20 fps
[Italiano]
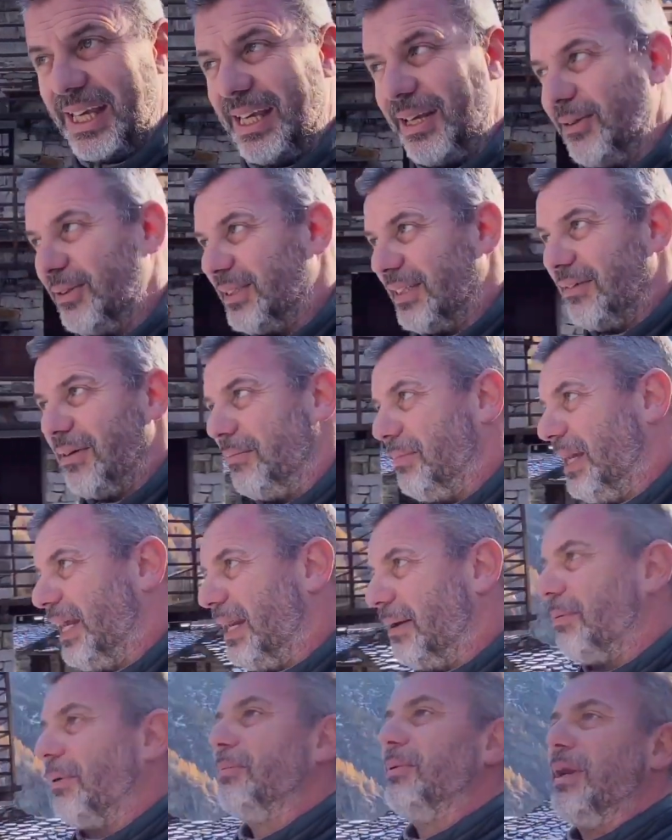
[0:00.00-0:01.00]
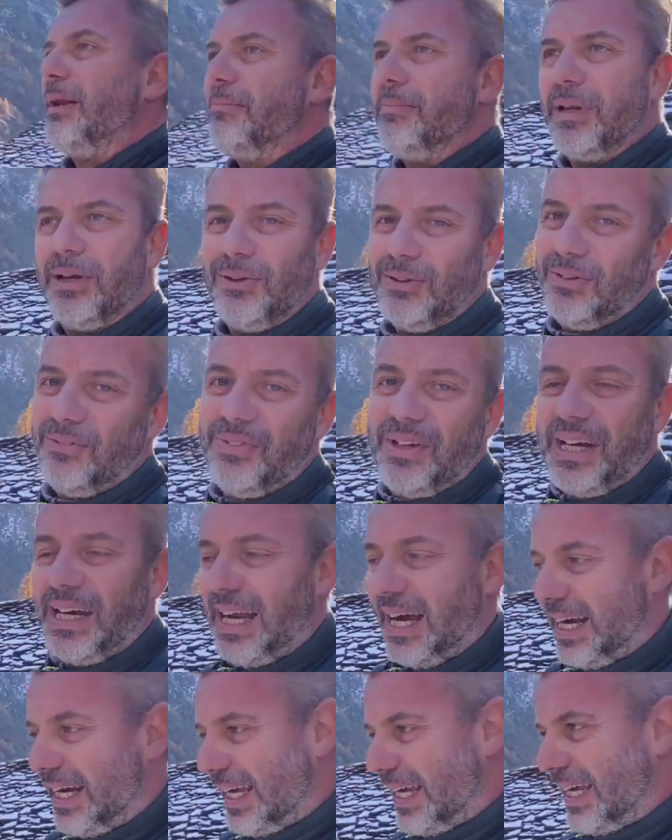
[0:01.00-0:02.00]
che non stava bene proprio nel periodo
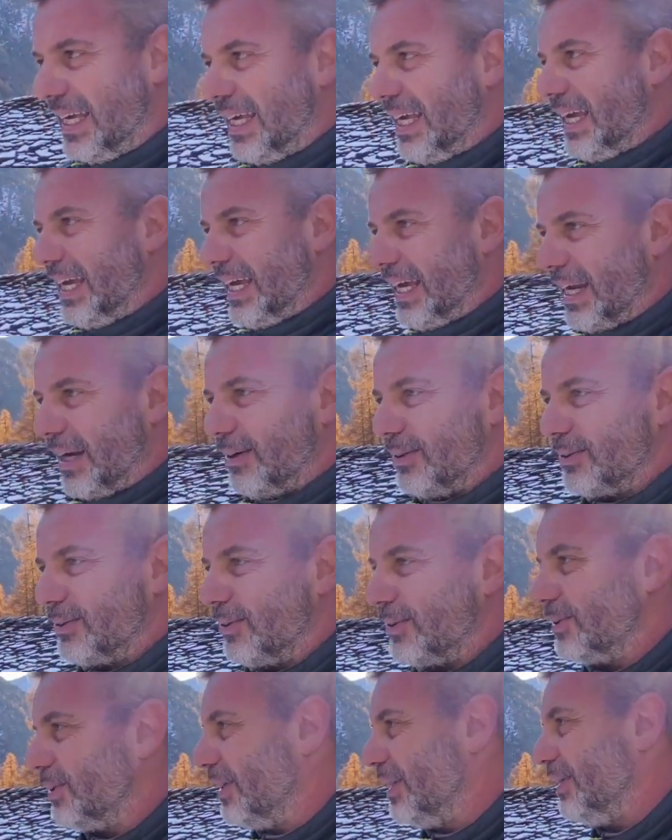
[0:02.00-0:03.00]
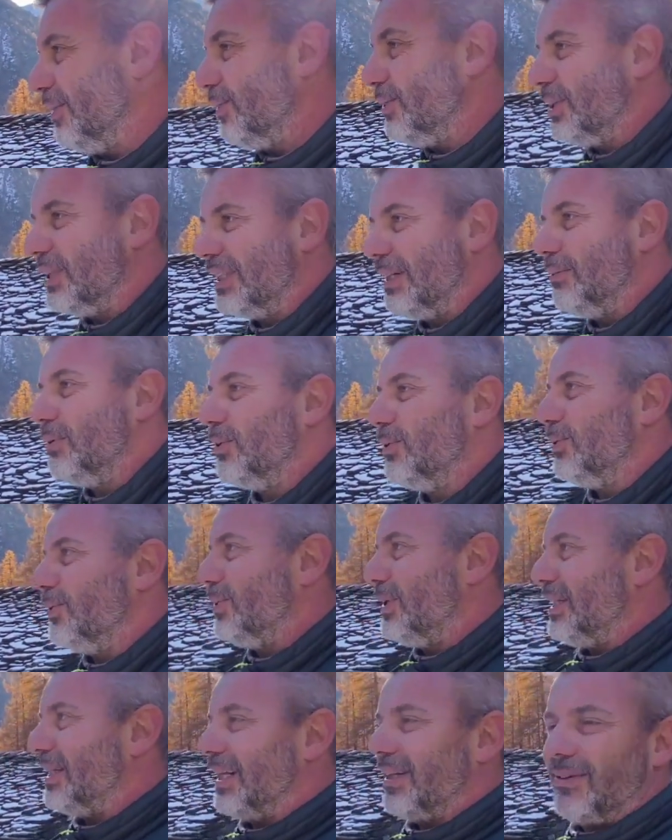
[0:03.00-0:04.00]
invernale e l'anno scorso non ci siamo
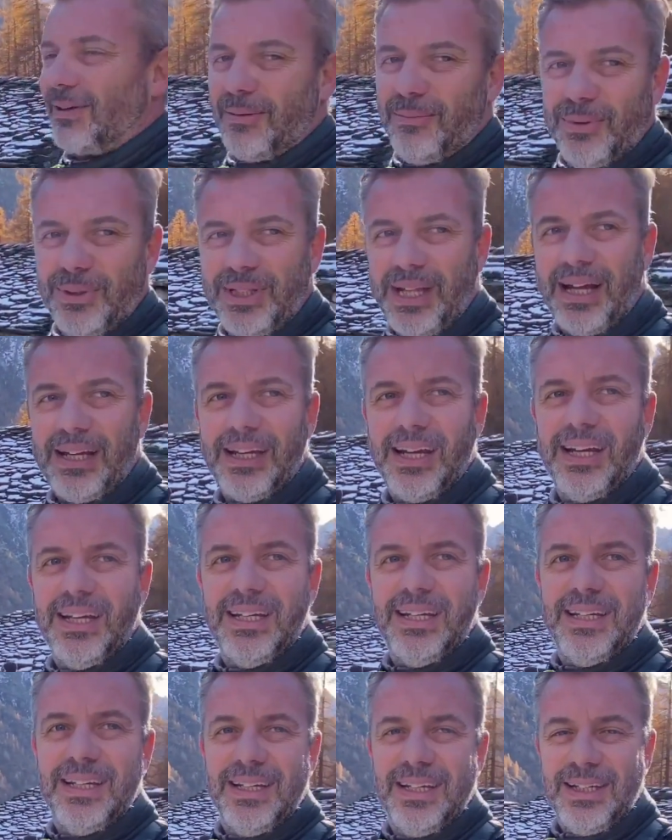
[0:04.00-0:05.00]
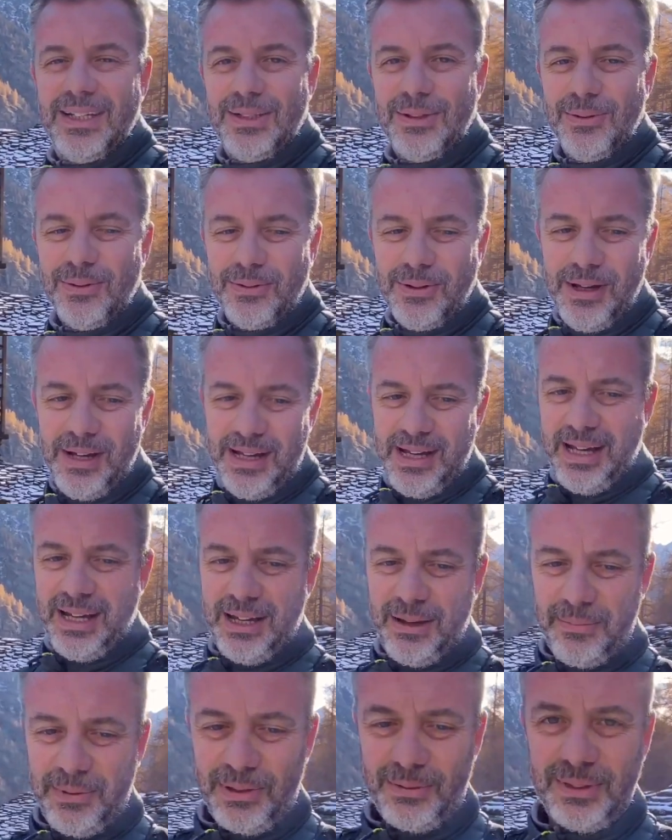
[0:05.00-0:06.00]
goduti tanto la montagna. Dunque
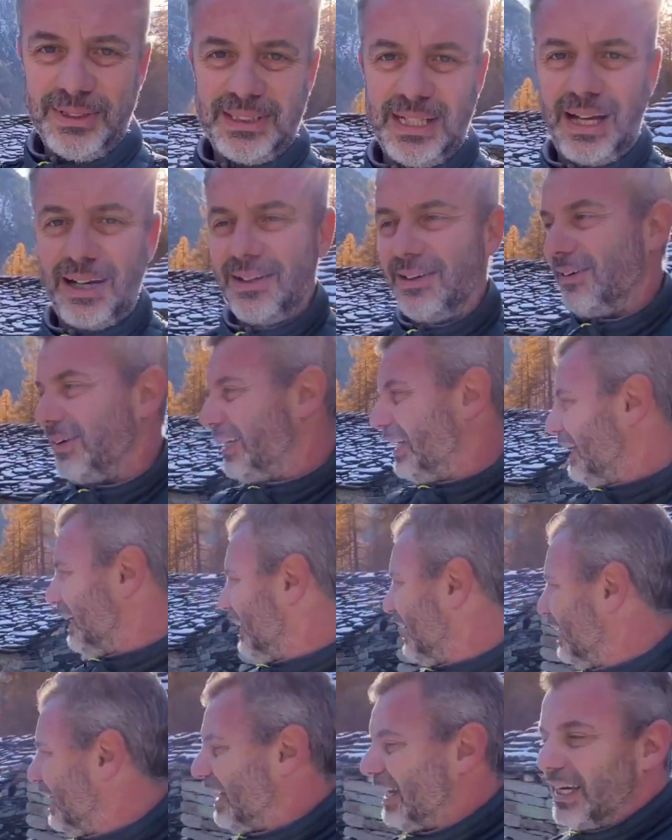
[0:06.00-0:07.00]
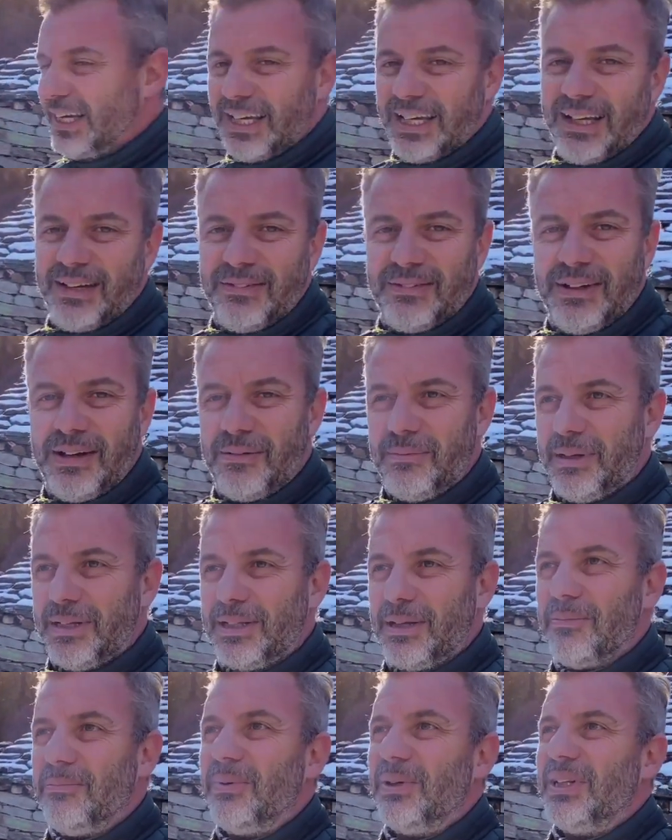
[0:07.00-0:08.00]
anche per quest'anno
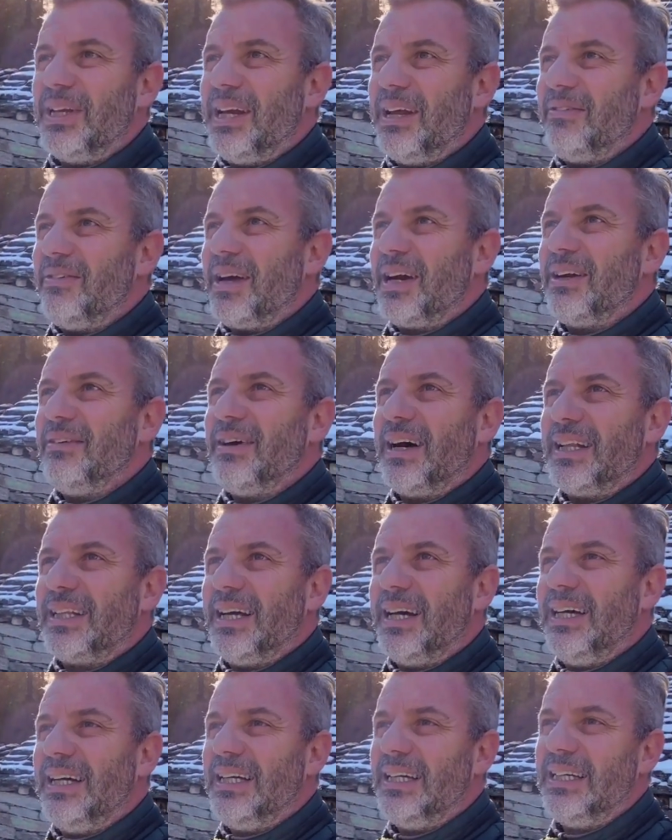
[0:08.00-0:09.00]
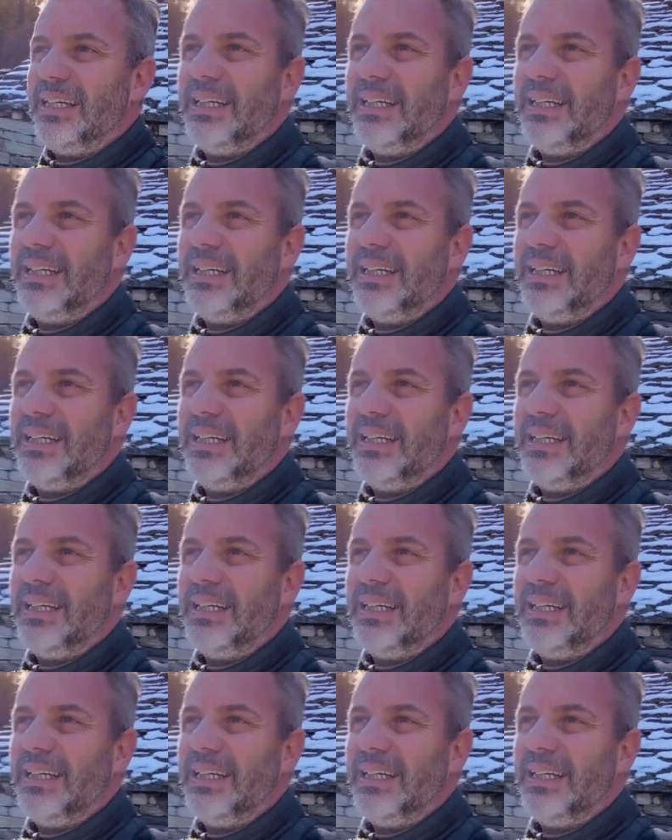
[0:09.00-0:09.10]
finalmente un po' di neve è arrivata